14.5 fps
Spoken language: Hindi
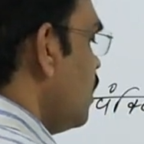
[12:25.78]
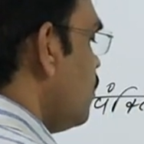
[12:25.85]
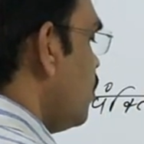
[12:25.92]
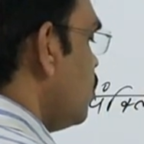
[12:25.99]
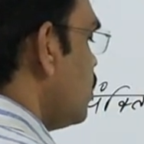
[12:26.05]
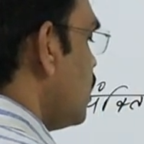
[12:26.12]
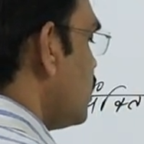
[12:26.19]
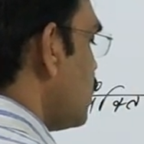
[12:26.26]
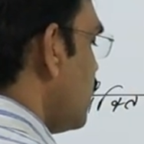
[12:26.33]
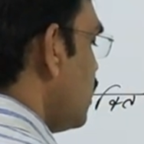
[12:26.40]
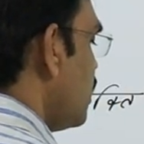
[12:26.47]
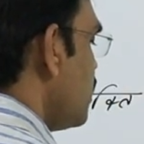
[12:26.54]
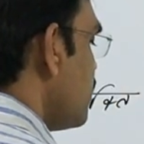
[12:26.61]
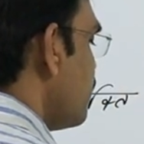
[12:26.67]
नहीं है बहुत
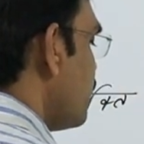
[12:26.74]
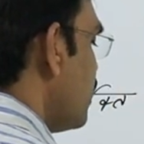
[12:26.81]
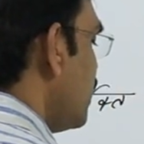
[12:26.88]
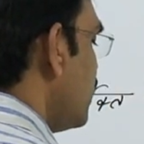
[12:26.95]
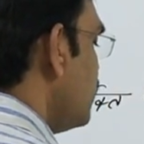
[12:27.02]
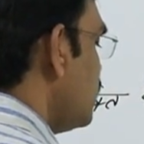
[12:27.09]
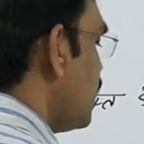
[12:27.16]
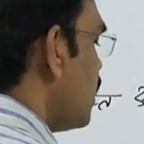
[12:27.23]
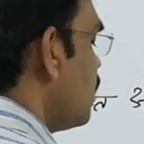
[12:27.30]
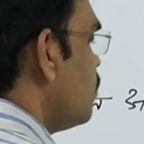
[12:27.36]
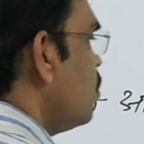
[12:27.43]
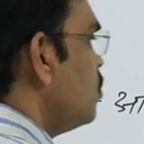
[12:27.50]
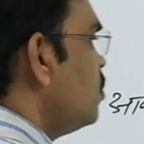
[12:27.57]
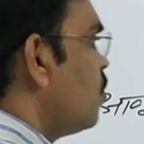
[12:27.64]
आसान है ये लेकिन जानना
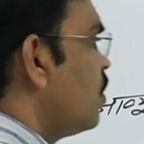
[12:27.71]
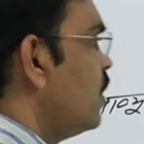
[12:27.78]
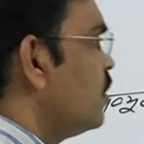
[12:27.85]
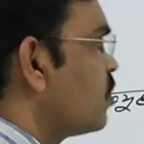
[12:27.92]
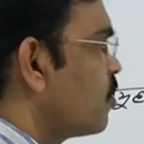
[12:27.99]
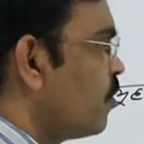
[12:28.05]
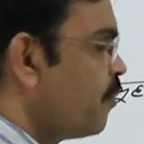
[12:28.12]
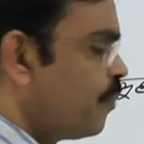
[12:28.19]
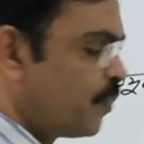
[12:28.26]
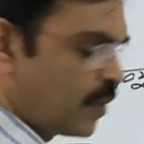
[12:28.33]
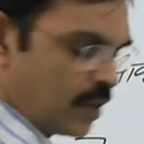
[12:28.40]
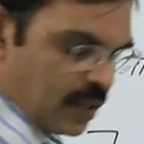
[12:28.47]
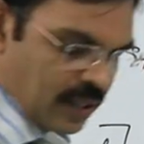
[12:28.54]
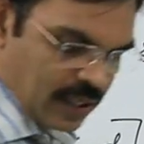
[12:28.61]
बहुत जरूरी है इसको
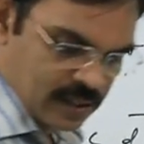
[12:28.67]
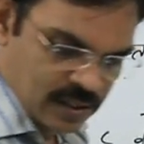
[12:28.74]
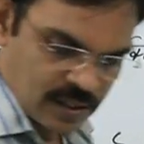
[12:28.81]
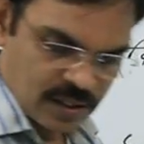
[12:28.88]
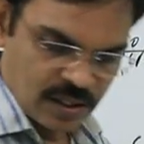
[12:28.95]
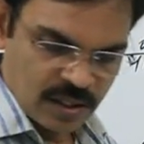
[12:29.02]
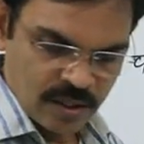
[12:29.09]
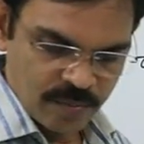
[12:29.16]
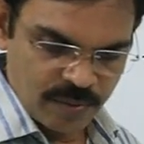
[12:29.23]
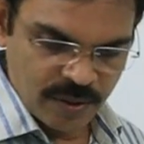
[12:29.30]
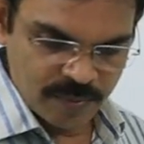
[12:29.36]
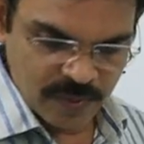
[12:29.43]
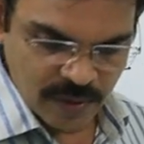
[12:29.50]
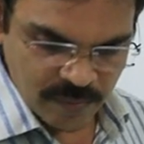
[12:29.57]
नेक्स्ट
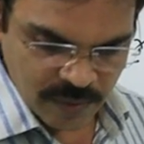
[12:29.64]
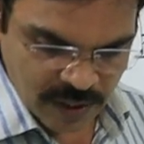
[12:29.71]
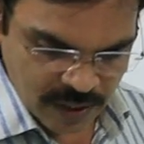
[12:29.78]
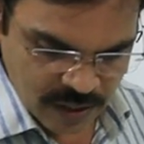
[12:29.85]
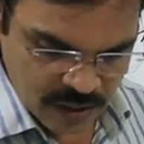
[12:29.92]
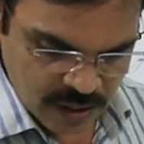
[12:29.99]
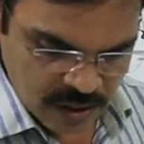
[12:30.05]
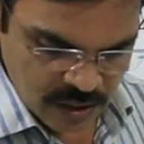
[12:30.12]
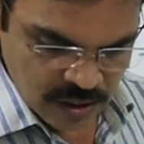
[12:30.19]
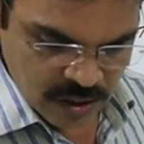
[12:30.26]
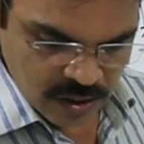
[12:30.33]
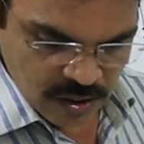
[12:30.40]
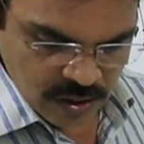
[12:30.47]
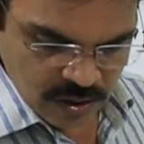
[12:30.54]
फिफ्थ नंबर
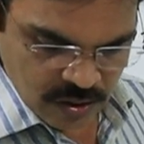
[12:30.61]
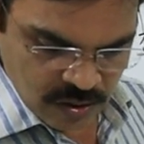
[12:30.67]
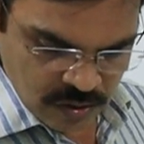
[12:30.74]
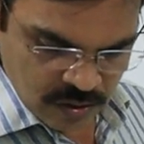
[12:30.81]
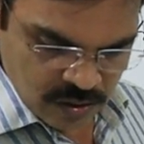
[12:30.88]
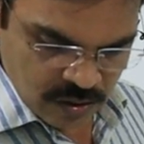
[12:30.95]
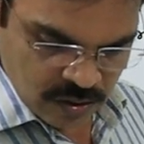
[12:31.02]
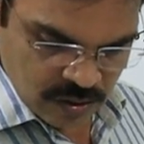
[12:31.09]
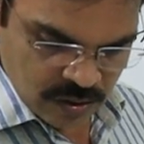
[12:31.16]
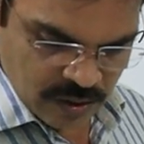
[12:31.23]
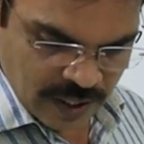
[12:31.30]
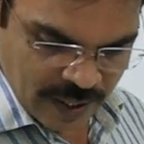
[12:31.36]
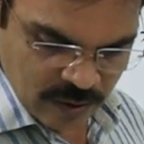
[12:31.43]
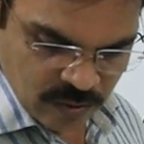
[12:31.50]

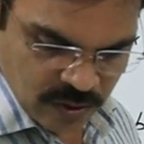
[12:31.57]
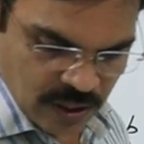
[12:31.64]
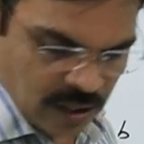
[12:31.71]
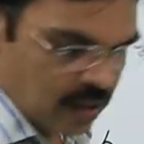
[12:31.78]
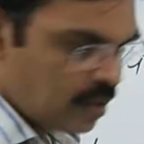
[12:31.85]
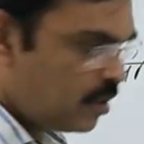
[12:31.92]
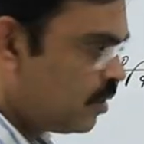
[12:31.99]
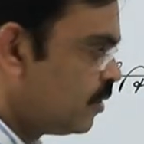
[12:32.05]
है डायगोनल